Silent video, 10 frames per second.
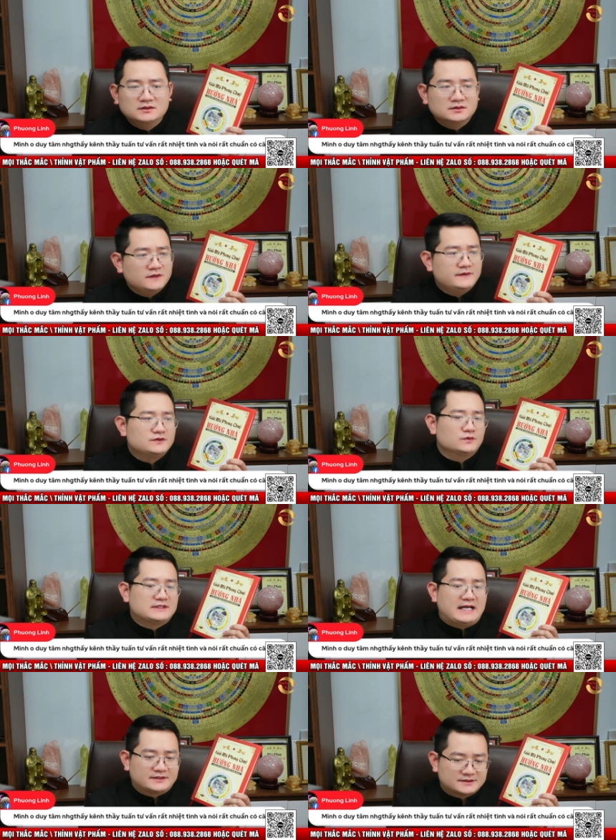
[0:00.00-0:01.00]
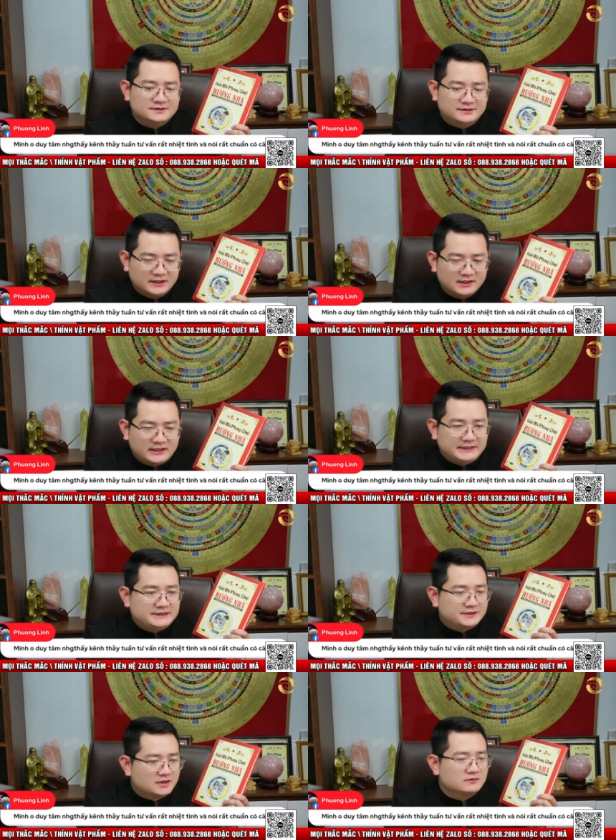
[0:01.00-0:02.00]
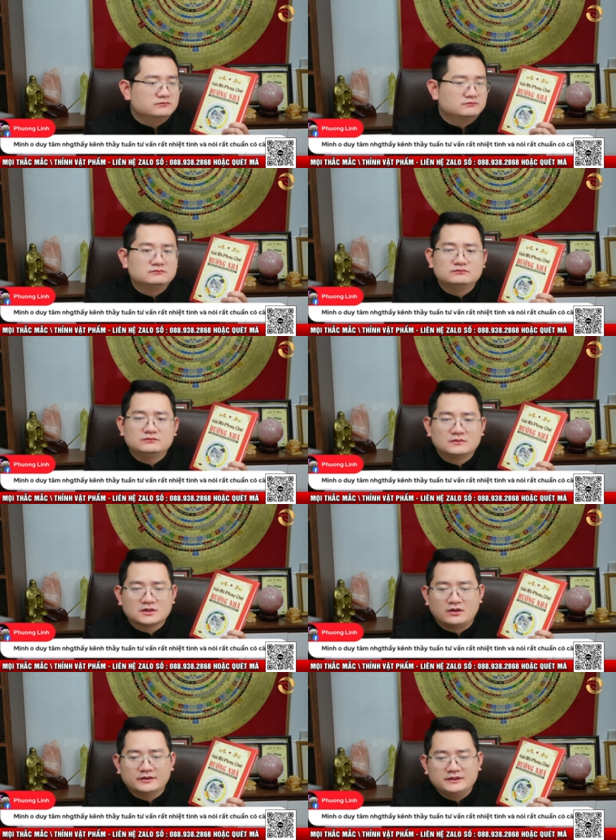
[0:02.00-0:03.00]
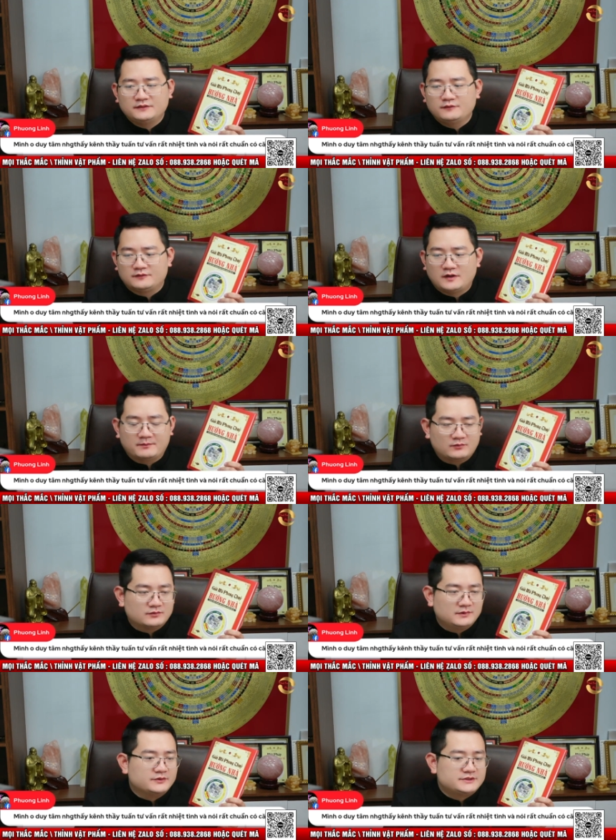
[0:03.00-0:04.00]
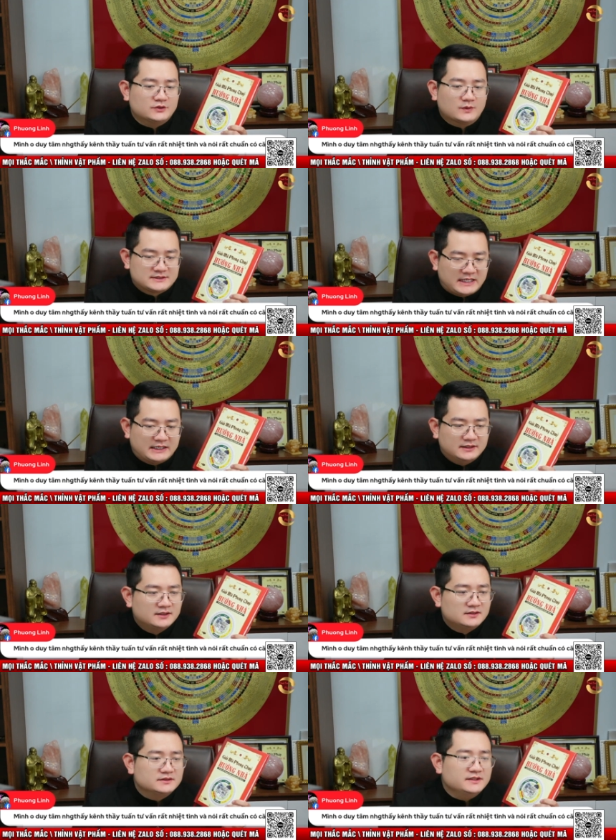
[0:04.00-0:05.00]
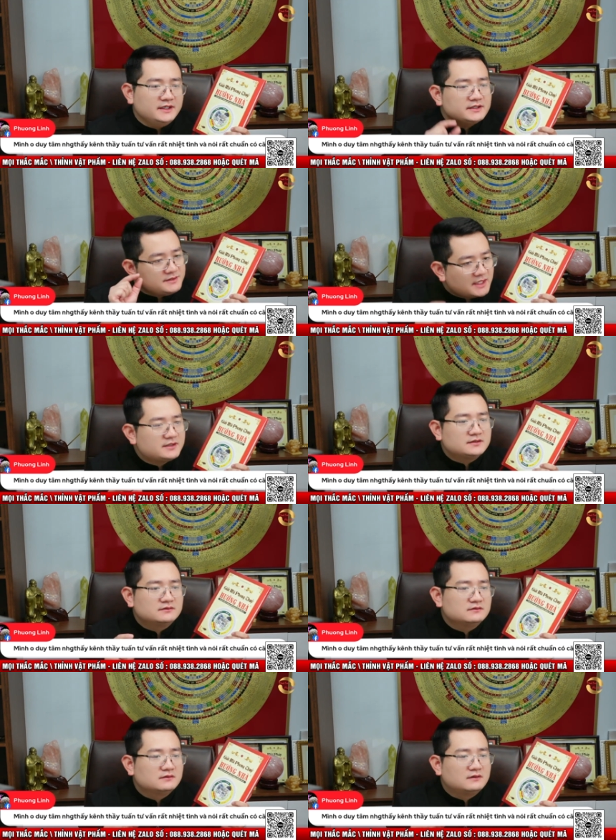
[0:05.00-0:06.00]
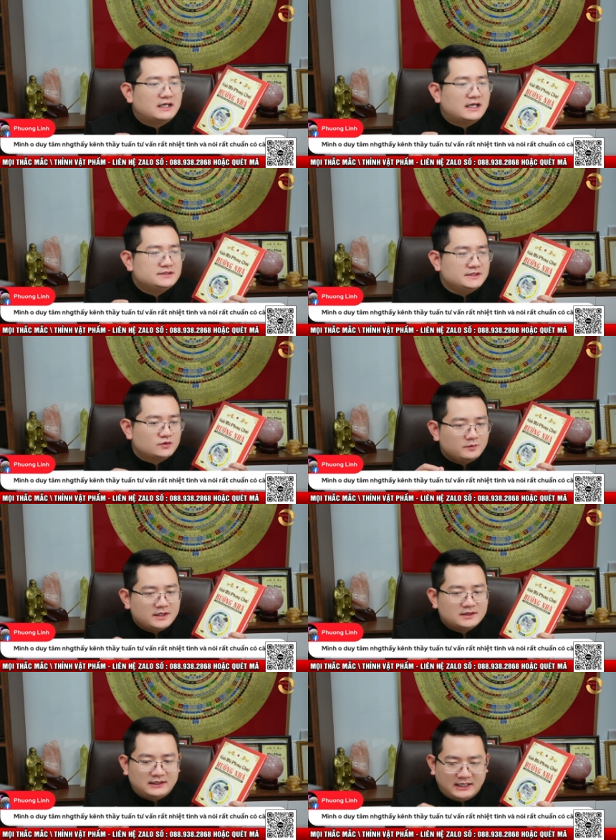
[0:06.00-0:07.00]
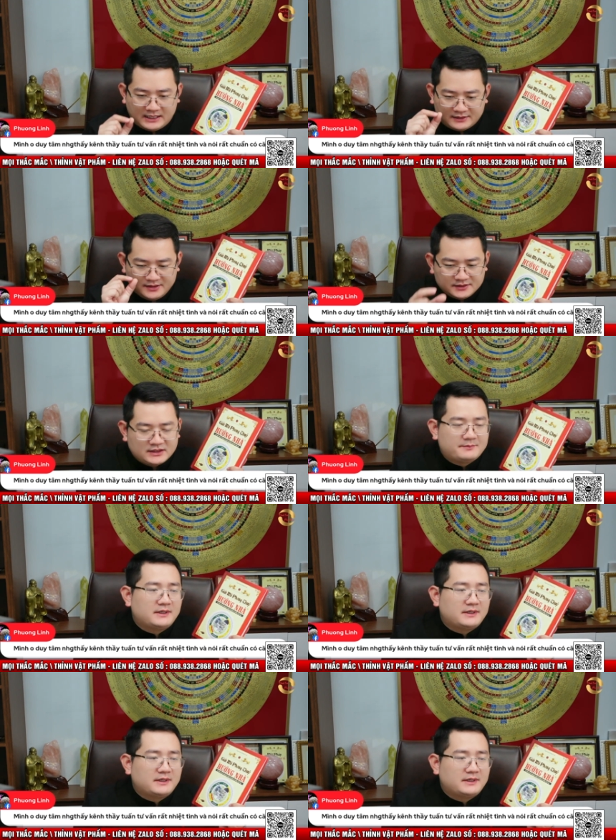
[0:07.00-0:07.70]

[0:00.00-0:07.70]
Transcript: thì ví dụ giả sử nhé anh chị không có những cái vật phẩm điều chỉnh hóa giải thì ít nhất là anh chị cũng biết là à đến cái năm